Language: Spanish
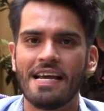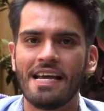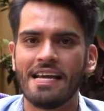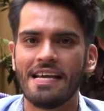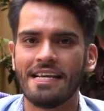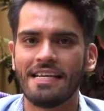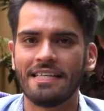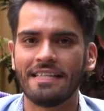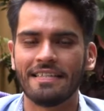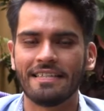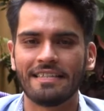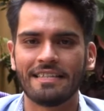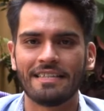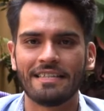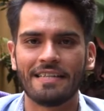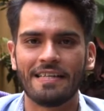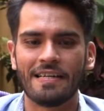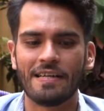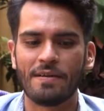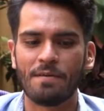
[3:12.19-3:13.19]

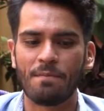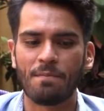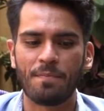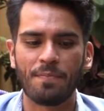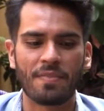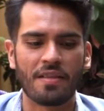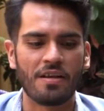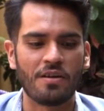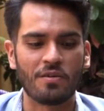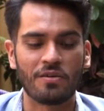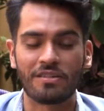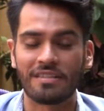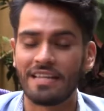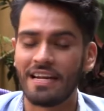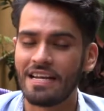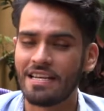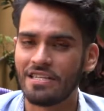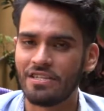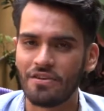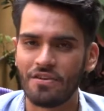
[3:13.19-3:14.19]
este, los
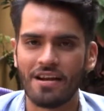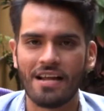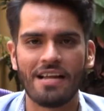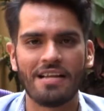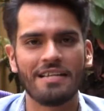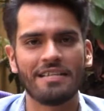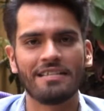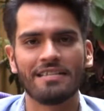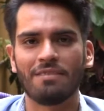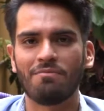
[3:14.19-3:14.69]
tradicionales